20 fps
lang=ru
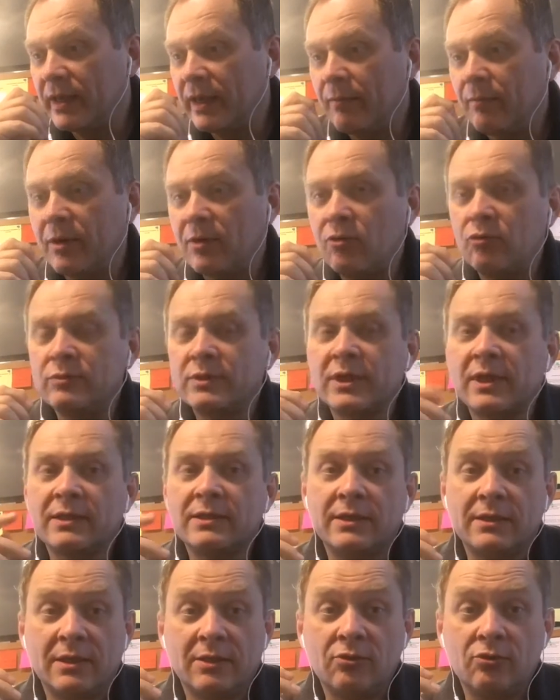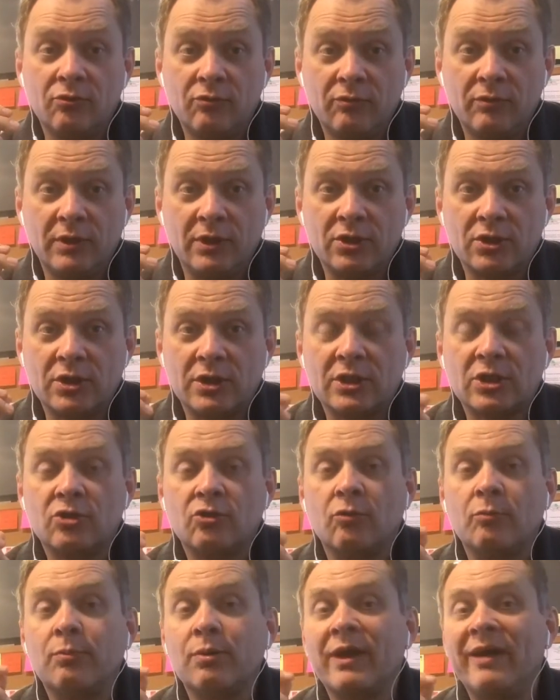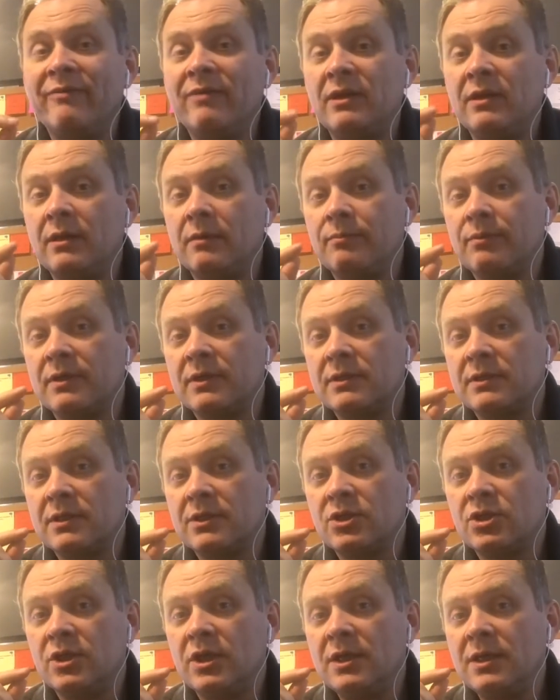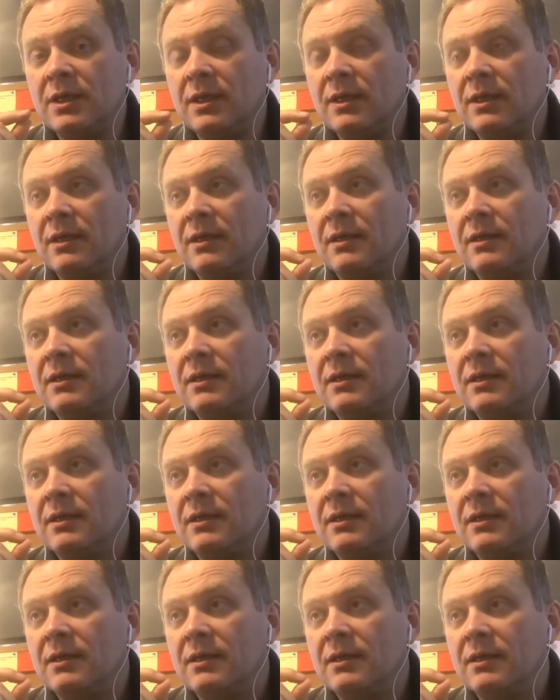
Я могу вам сказать одну вещь, что правильное произношение